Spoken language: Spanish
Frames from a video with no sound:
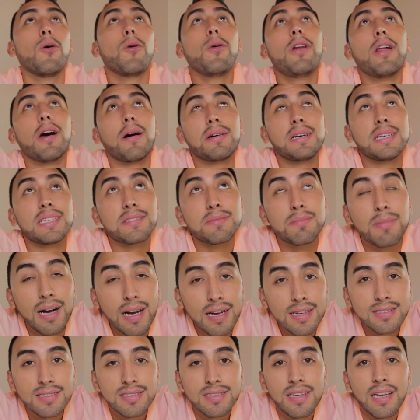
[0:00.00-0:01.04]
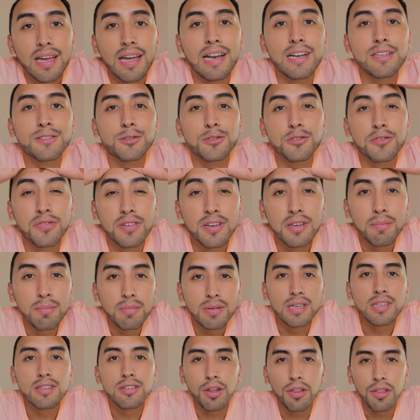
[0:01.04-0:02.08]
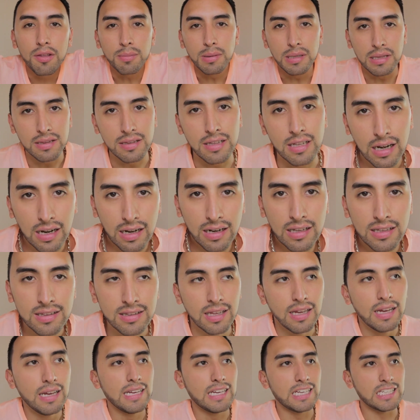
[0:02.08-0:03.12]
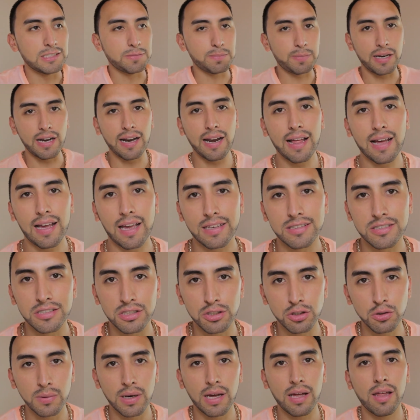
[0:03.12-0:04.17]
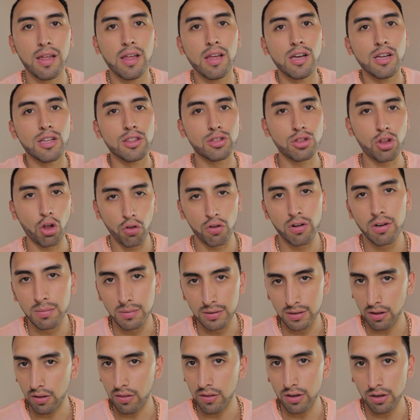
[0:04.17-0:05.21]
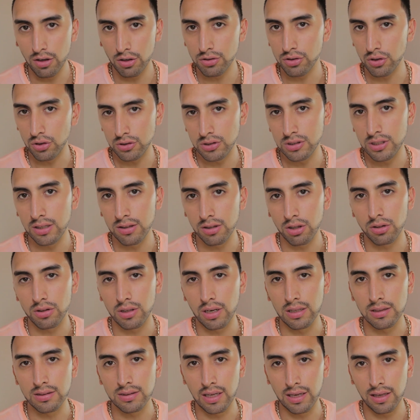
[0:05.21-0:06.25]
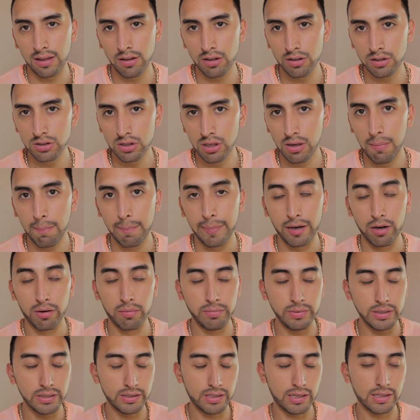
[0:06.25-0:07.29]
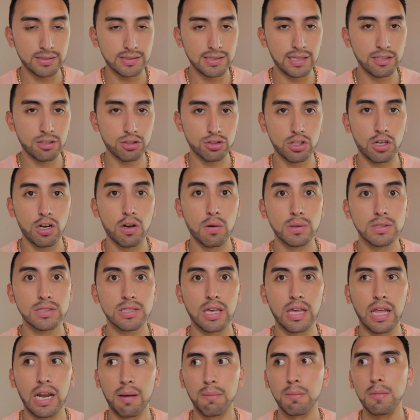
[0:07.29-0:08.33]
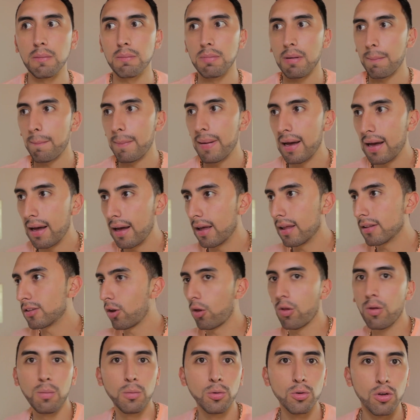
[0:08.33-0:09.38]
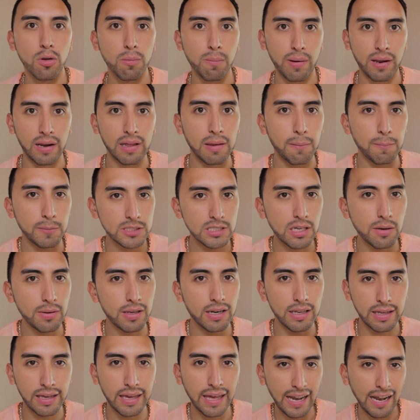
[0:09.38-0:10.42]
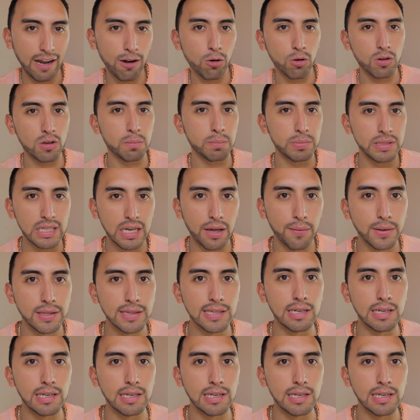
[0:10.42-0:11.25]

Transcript: Una vez más, el sufrimiento de mi internet esperar a que se suba todo el video de Yo Soy 132, pero mientras tanto se lo voy a enseñar a mi papá, a todo el mundo, para que empiece a ver qué era lo que opinaban